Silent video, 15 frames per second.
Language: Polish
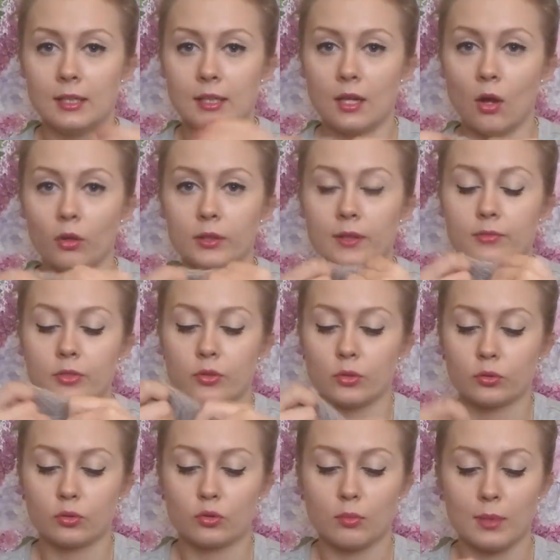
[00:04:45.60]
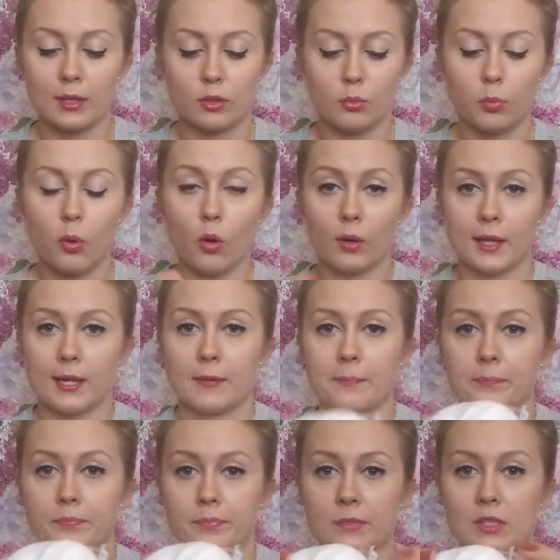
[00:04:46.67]
E, one w środku mają polar,
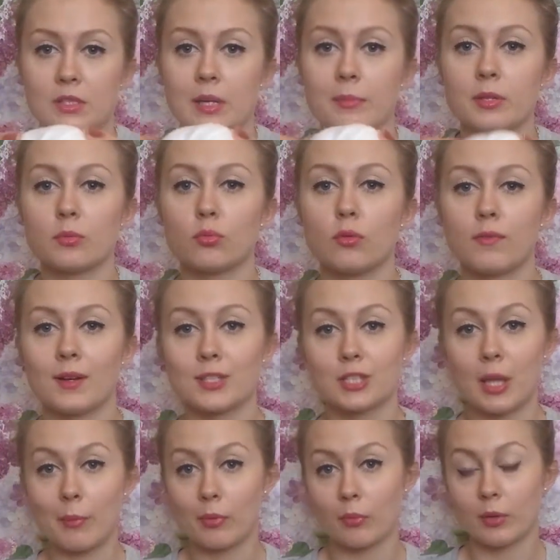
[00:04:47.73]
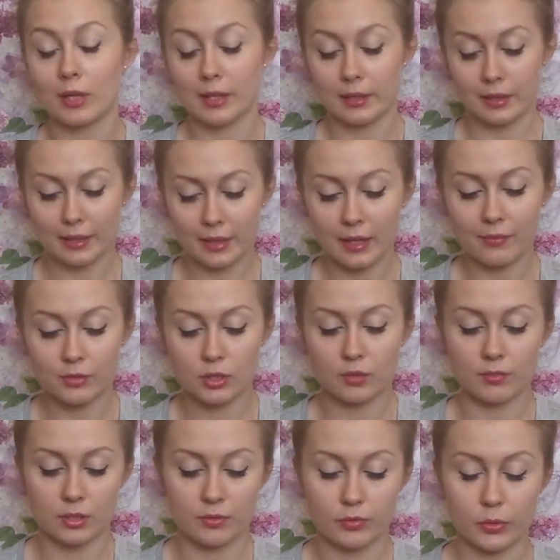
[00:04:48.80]
mm, co dla mnie było ważne, aby moje
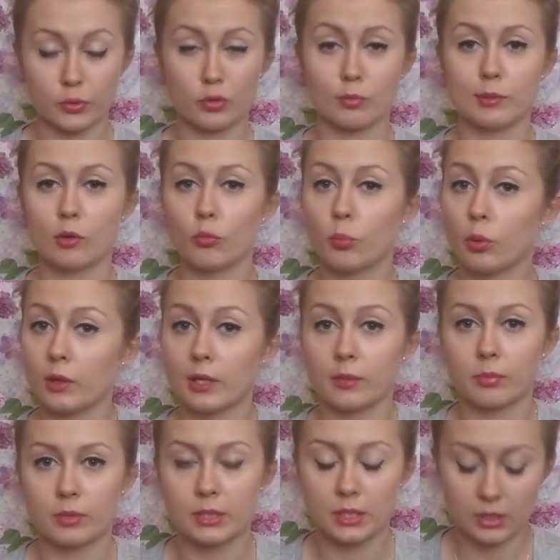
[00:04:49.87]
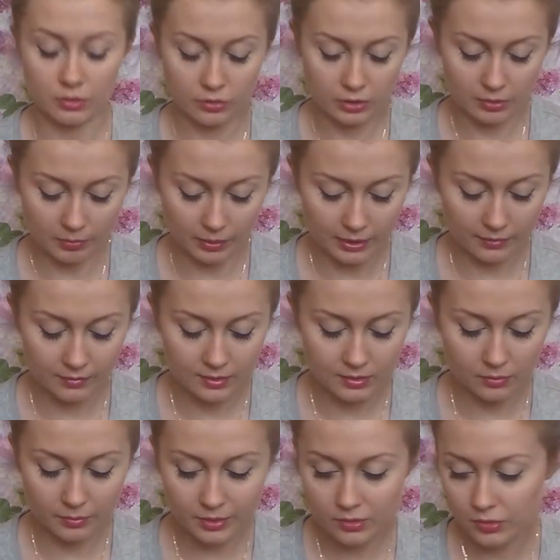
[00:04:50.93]
rękawiczki właśnie w środku miały polar bądź jakieś ocieplenie,
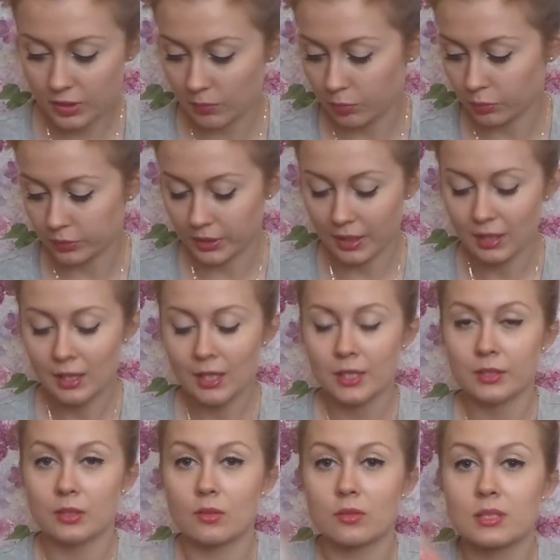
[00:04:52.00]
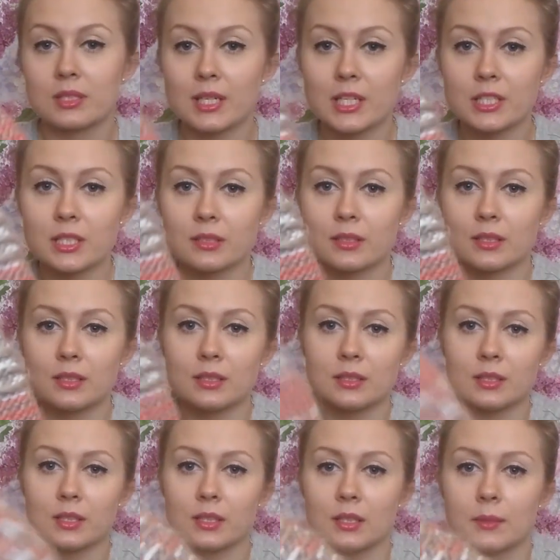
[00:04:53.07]
więc są bardzo cieplutkie. Tylko strasznie te
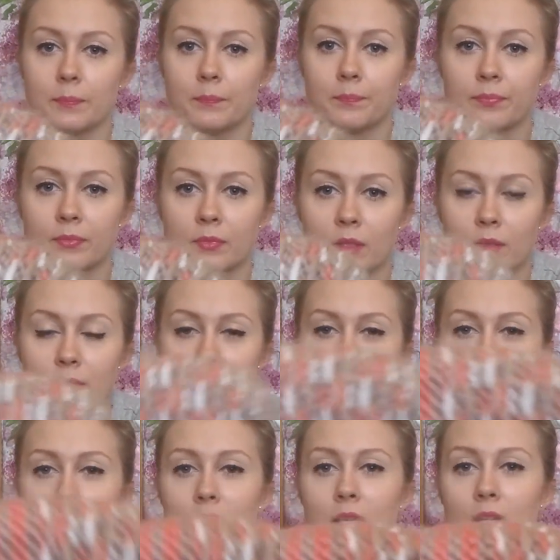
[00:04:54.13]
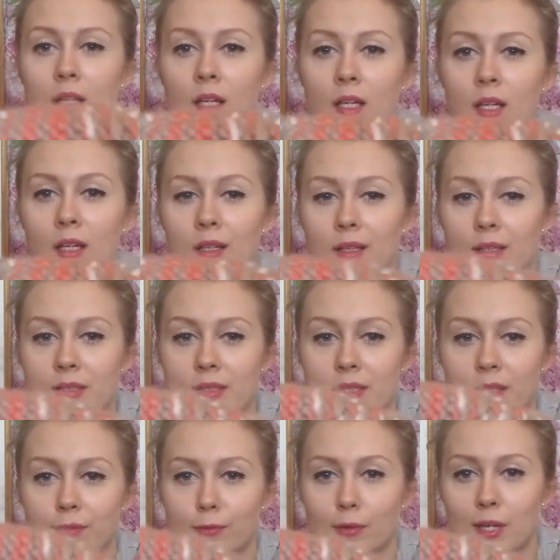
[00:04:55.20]
nitki, widzicie, E, z
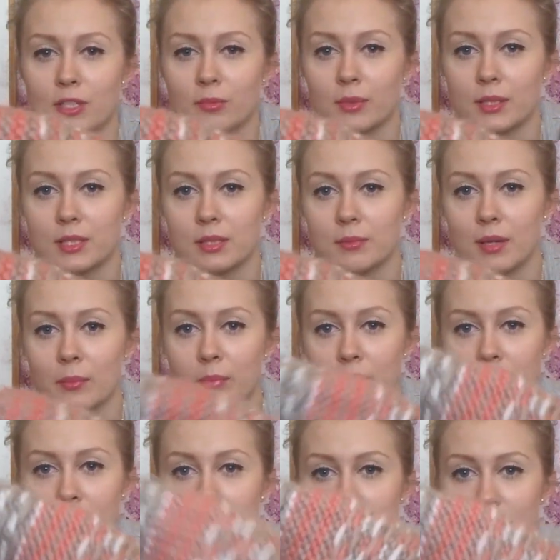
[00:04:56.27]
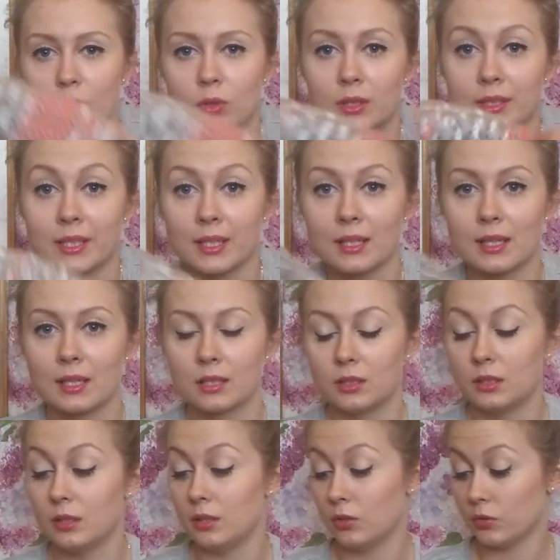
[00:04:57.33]
nich wyłażą. Ja dzisiaj miałam pierwszy raz w ogóle na rękach
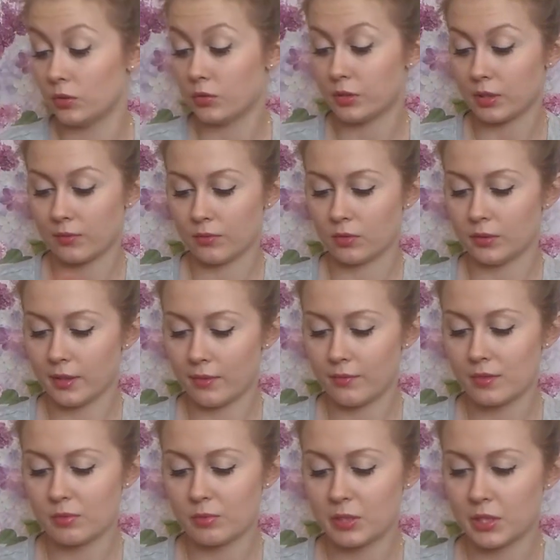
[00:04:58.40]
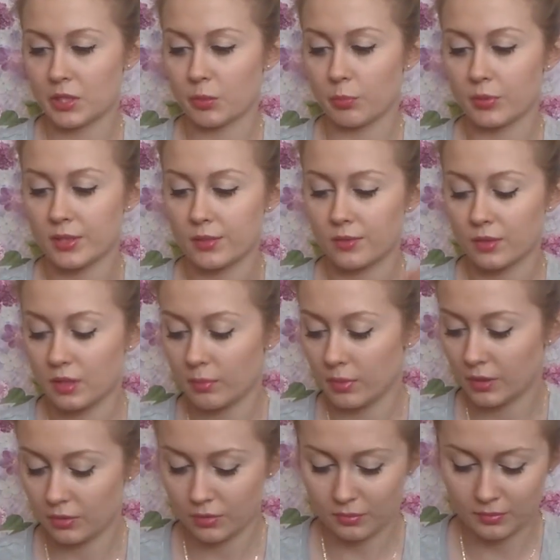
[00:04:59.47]
i, i one już tak wyglądają, więc myślę, że po sezonie
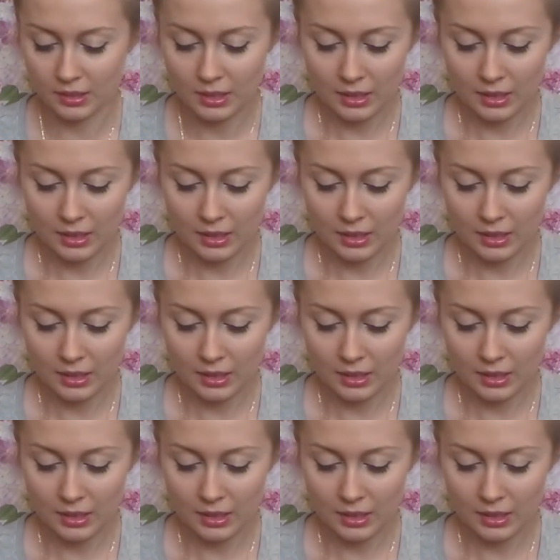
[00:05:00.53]
będą